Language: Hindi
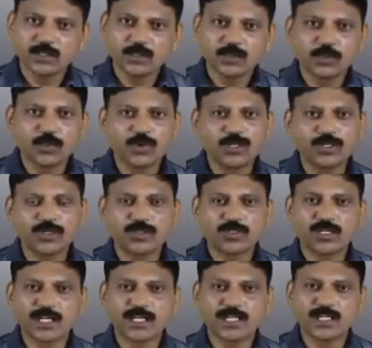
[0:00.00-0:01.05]
तो कौन
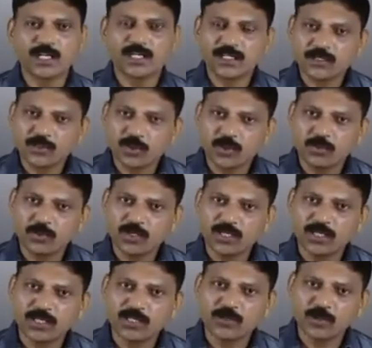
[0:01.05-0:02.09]
डॉक्टर आगे आएगा कौन
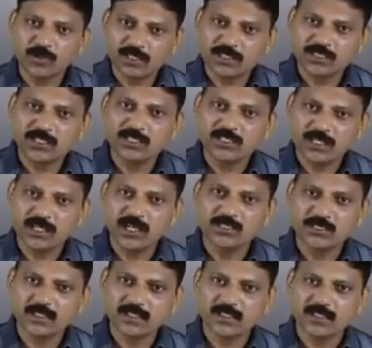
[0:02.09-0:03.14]
बोलेगा और कौन इस तरह से
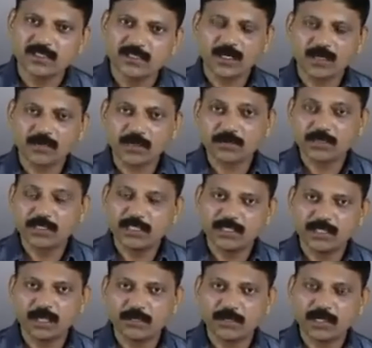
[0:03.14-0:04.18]
इलाज करेगा अब आप
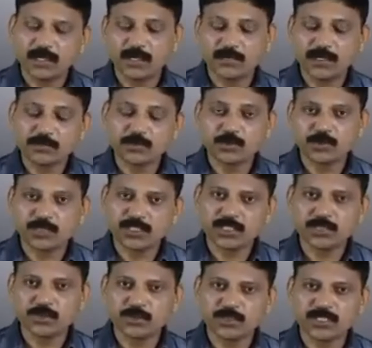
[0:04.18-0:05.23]
अब, अब आप
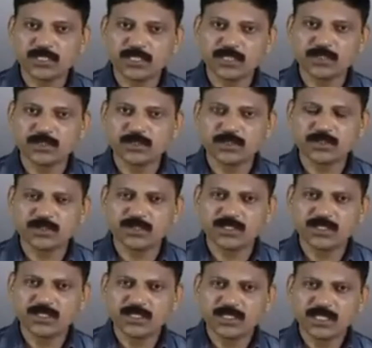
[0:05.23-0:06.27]
सोचना शुरू कर दिए दोस्तों
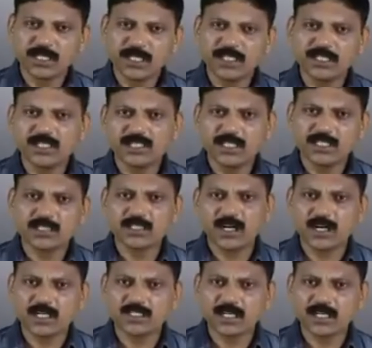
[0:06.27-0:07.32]
कि ये देश
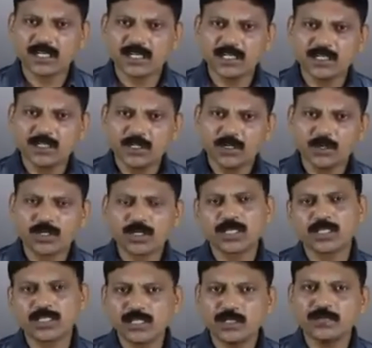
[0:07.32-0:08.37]
कहां जा रहा है और
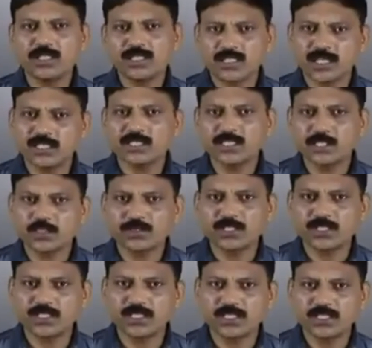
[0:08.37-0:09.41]
कितनी बड़ी साजिश हो
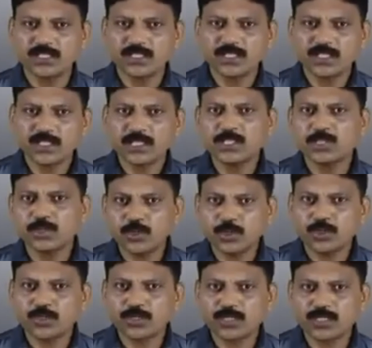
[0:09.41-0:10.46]
रही है कि
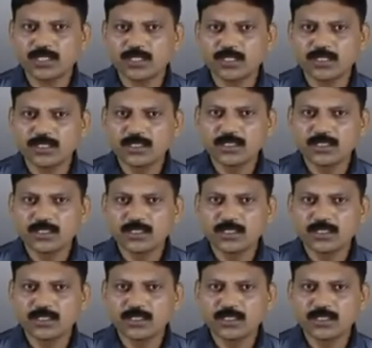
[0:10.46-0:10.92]
जो डॉक्टर